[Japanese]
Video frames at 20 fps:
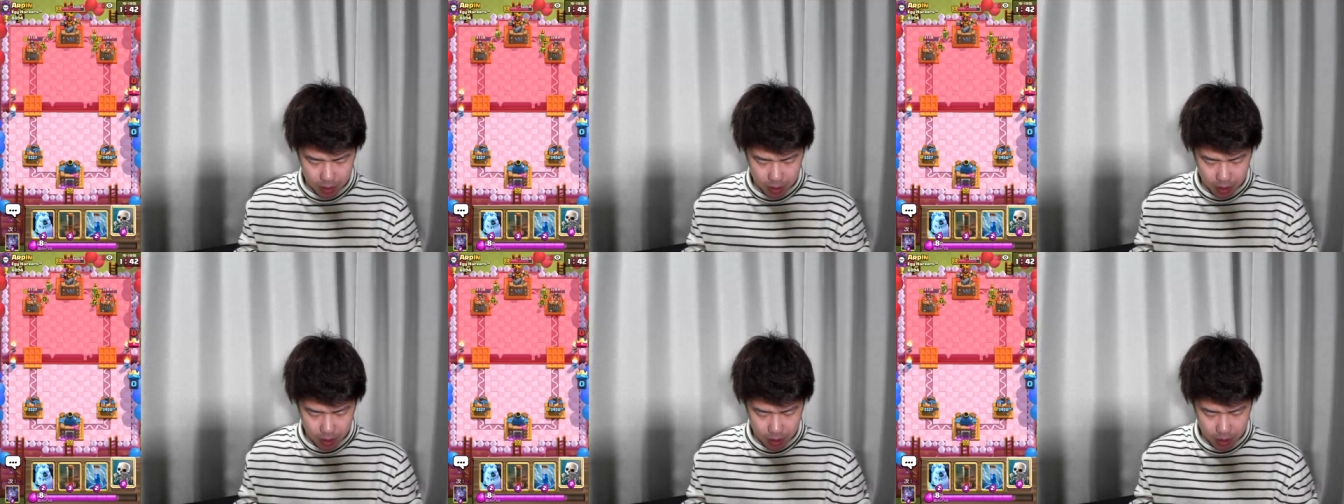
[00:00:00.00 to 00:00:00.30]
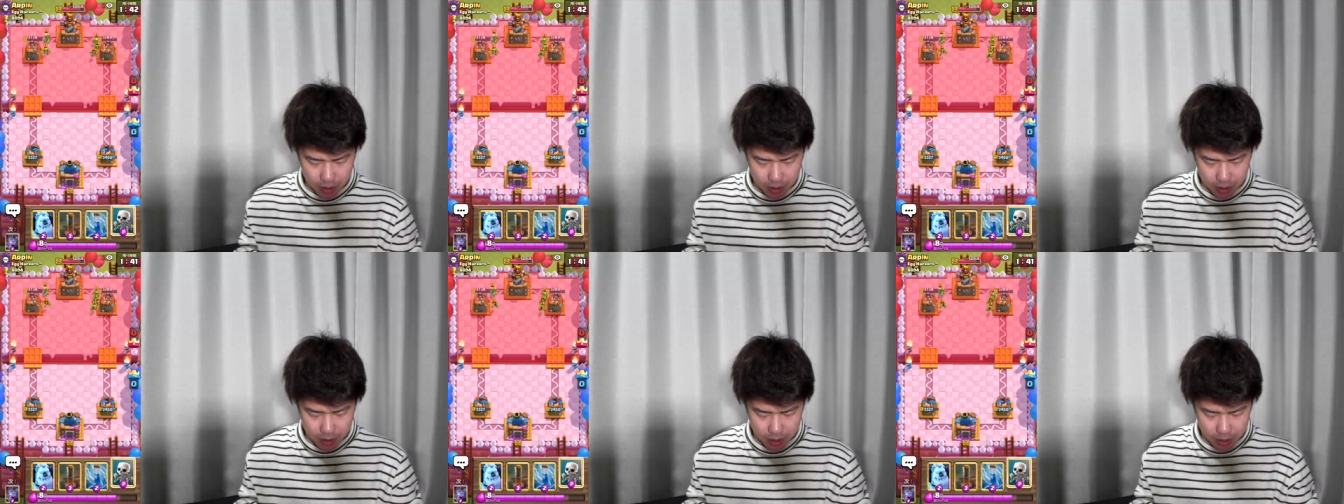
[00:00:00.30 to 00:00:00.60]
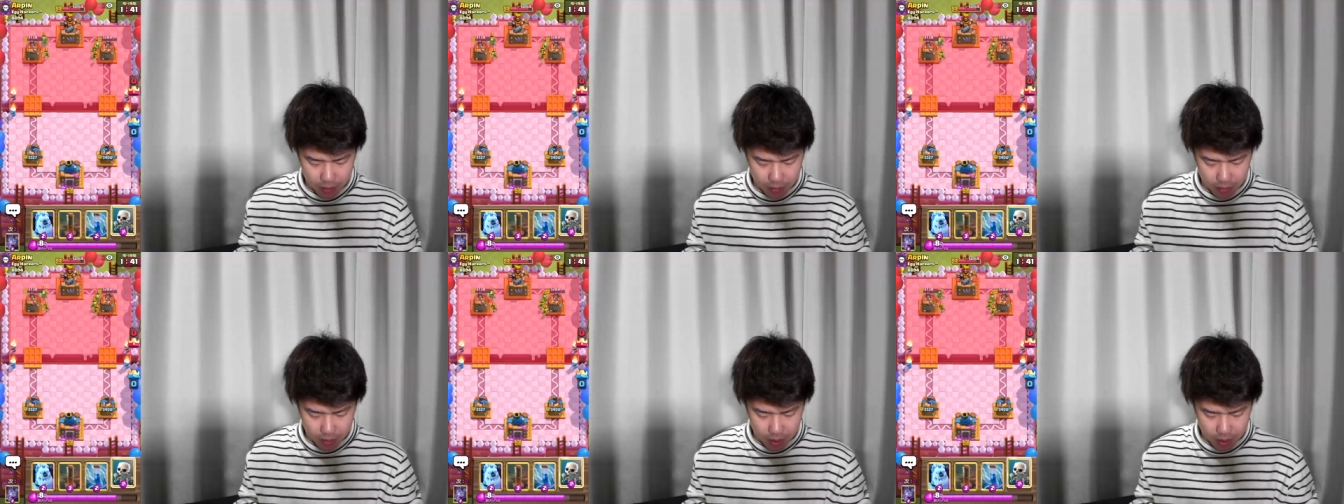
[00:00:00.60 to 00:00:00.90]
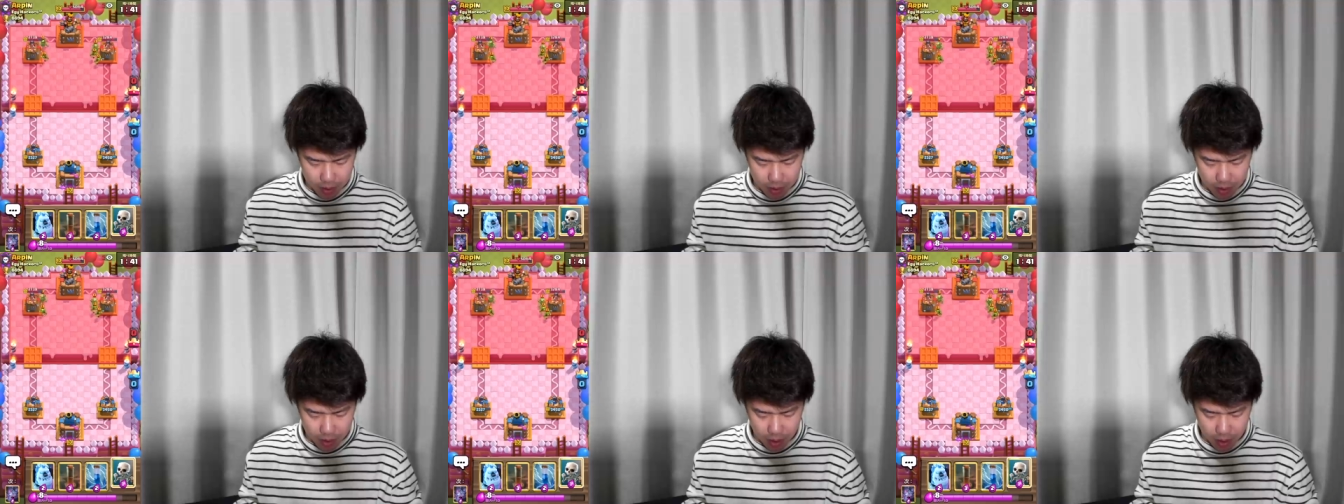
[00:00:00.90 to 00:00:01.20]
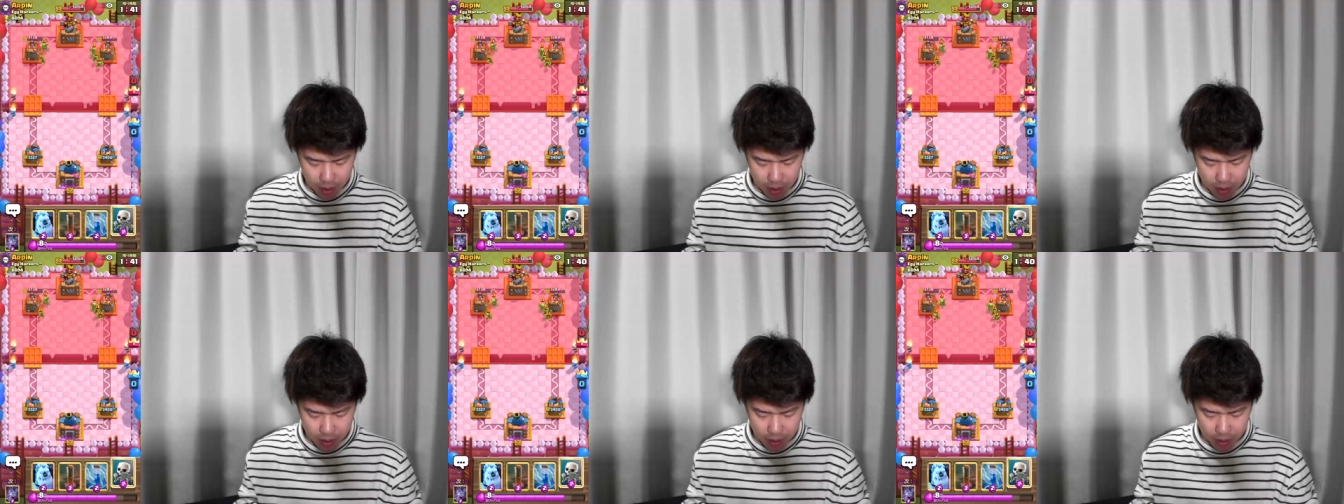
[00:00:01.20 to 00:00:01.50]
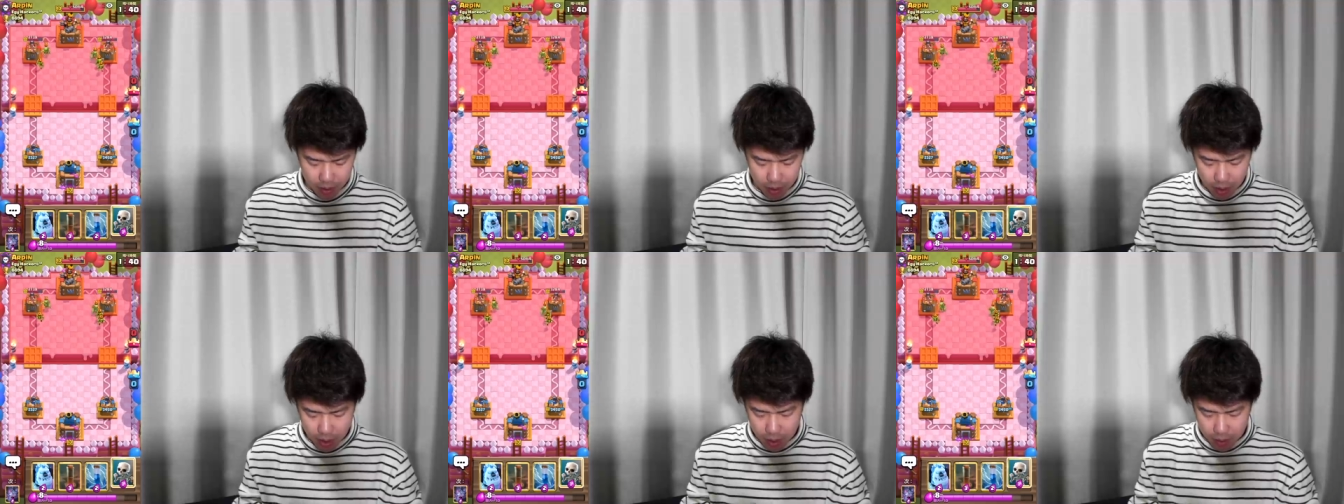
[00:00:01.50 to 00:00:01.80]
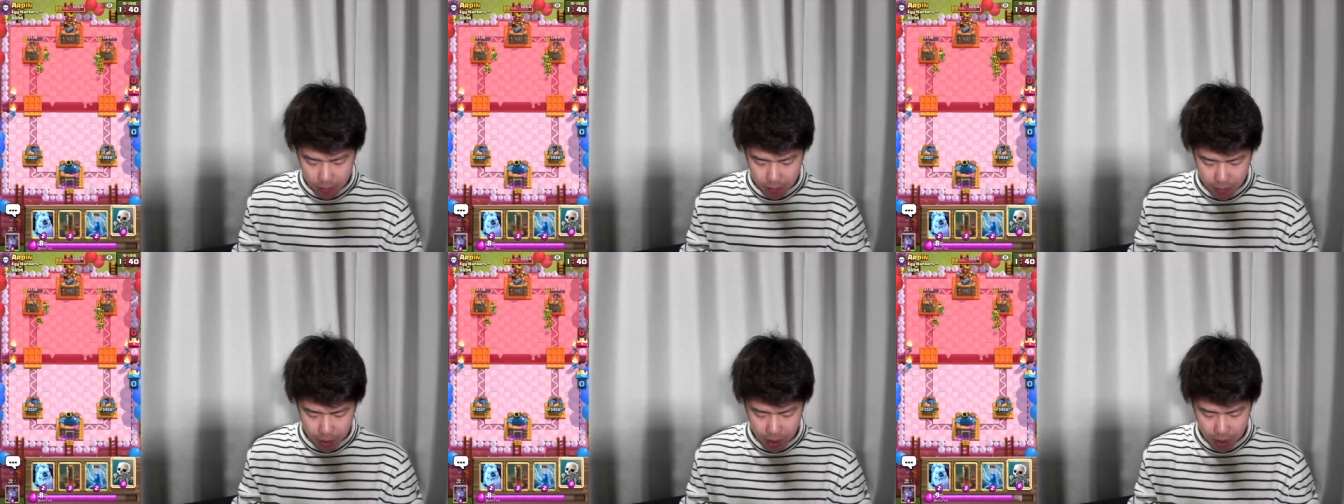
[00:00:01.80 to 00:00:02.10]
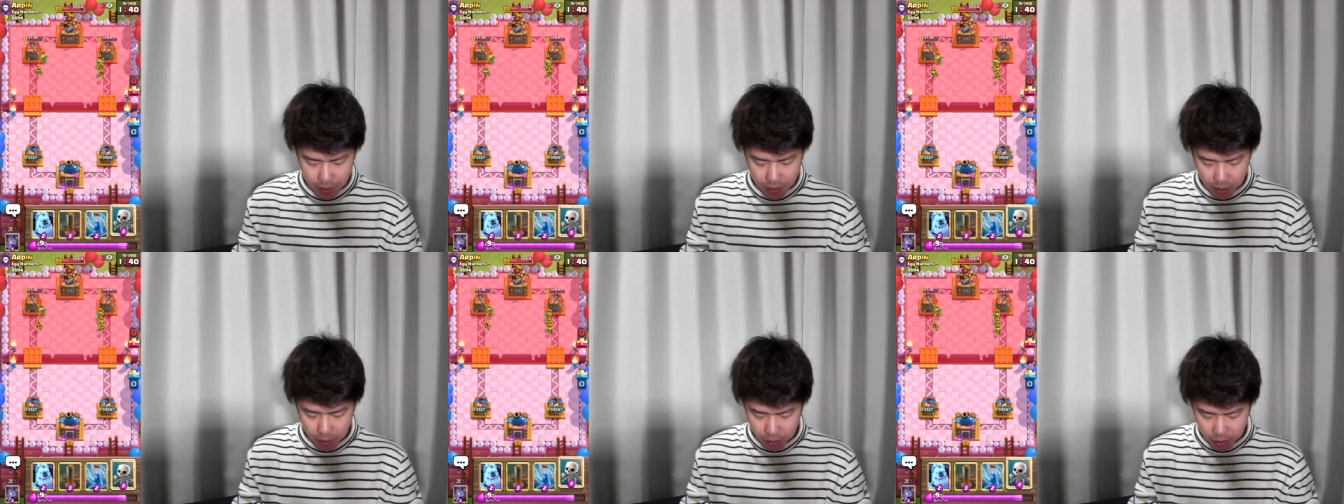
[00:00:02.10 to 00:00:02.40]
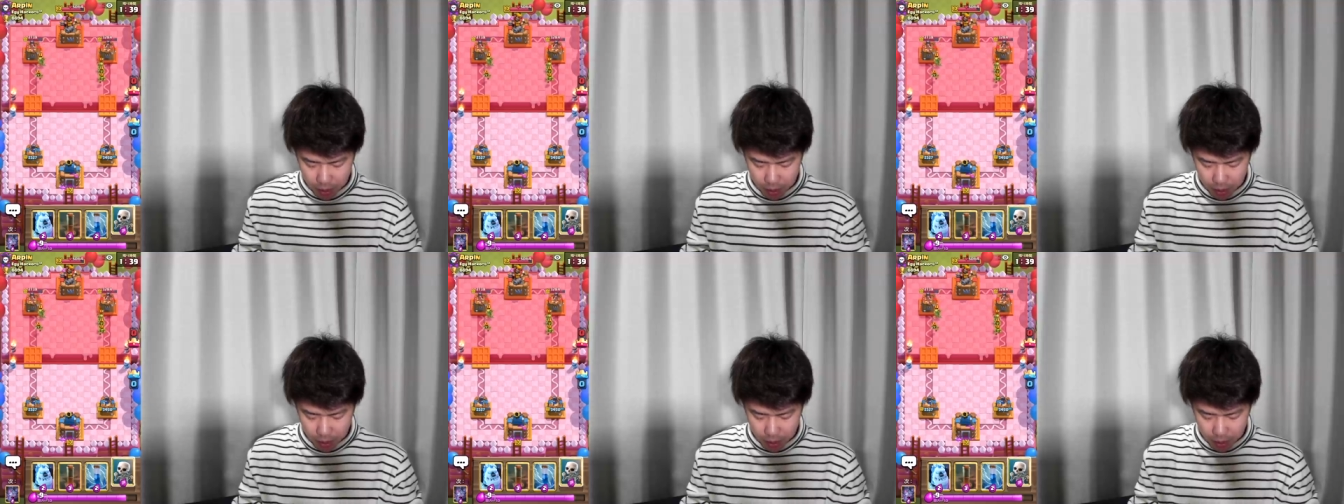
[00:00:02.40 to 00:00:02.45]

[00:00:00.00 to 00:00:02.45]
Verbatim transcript: アイスウィズがいる右ど